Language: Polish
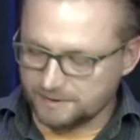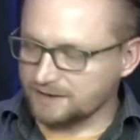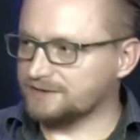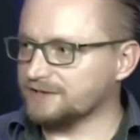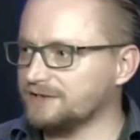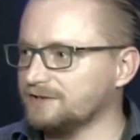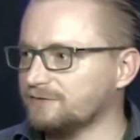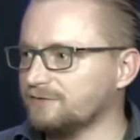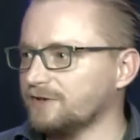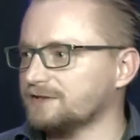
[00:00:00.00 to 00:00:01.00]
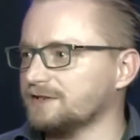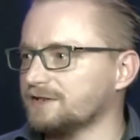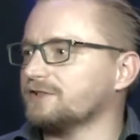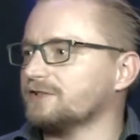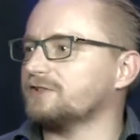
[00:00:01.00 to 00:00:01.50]
praktyki w Twojej
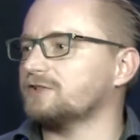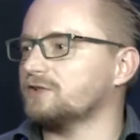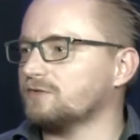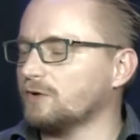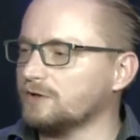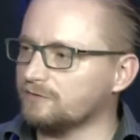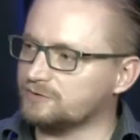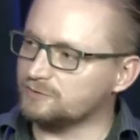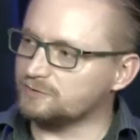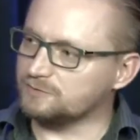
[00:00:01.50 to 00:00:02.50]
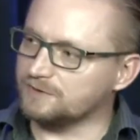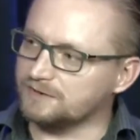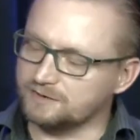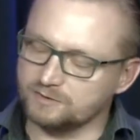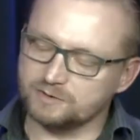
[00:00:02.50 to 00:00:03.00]
tradycji, czyli w
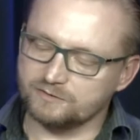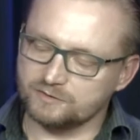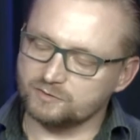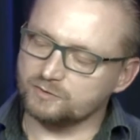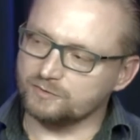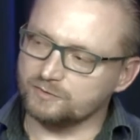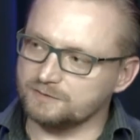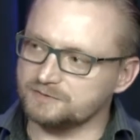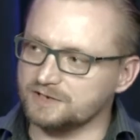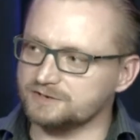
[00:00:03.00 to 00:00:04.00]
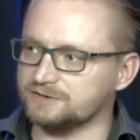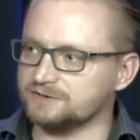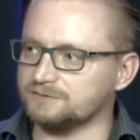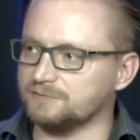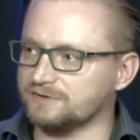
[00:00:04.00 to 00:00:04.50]
Gaudia w tym czasie,
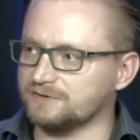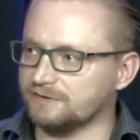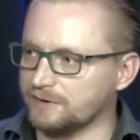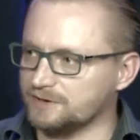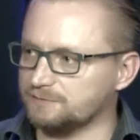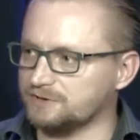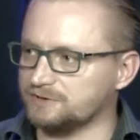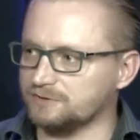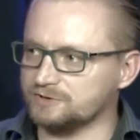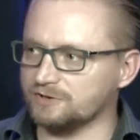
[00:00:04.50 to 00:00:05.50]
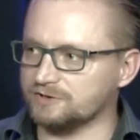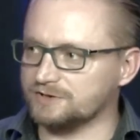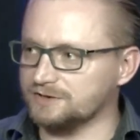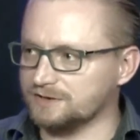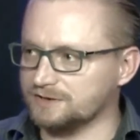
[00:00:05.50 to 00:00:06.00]
czy powstawały jakieś pierwsze
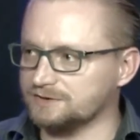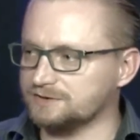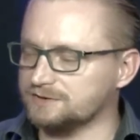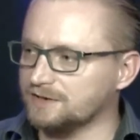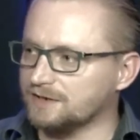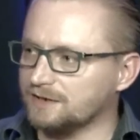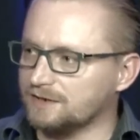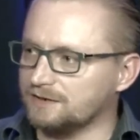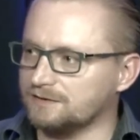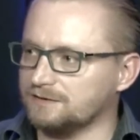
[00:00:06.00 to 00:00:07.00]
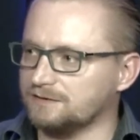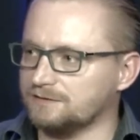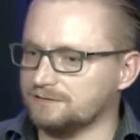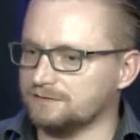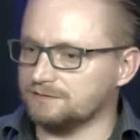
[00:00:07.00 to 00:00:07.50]
ośrodki, jakieś y,
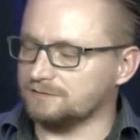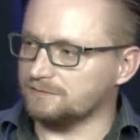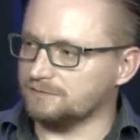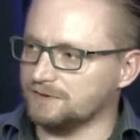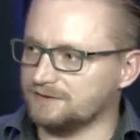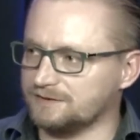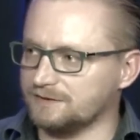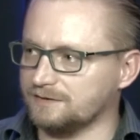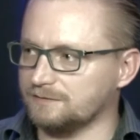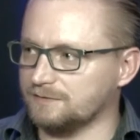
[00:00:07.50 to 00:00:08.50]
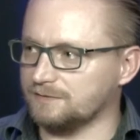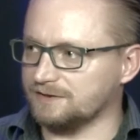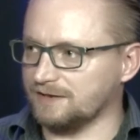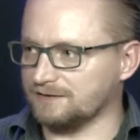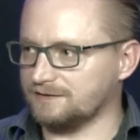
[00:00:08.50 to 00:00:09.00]
miejsca
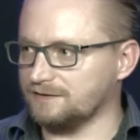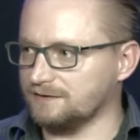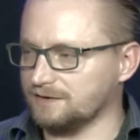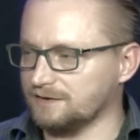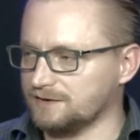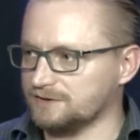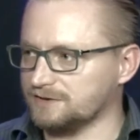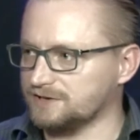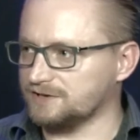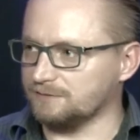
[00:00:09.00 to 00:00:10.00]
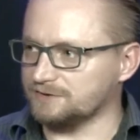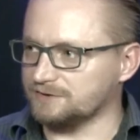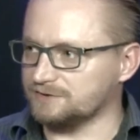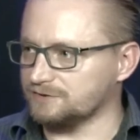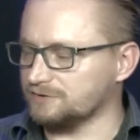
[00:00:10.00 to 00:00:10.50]
medytacji, jakieś aśramy,
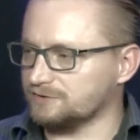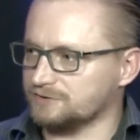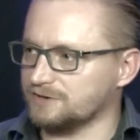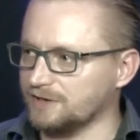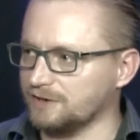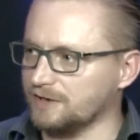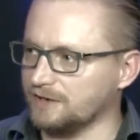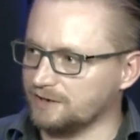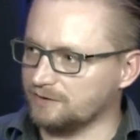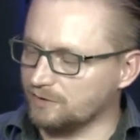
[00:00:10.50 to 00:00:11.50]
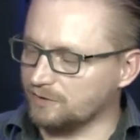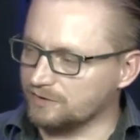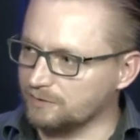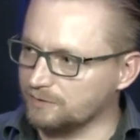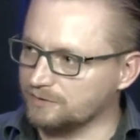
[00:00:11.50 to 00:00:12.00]
czy coś takiego? Jak, jak
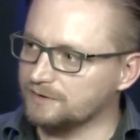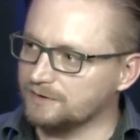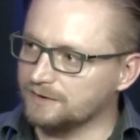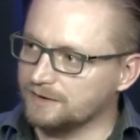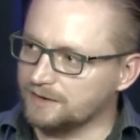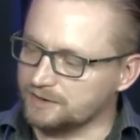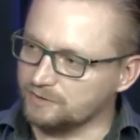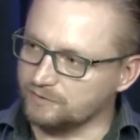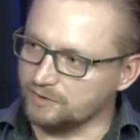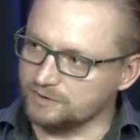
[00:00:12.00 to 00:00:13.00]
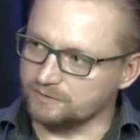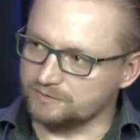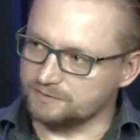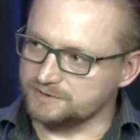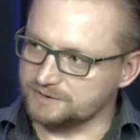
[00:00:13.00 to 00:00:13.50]
wyglądało jak to wyglądało
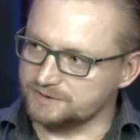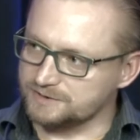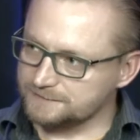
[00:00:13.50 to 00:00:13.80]
w tym czasie?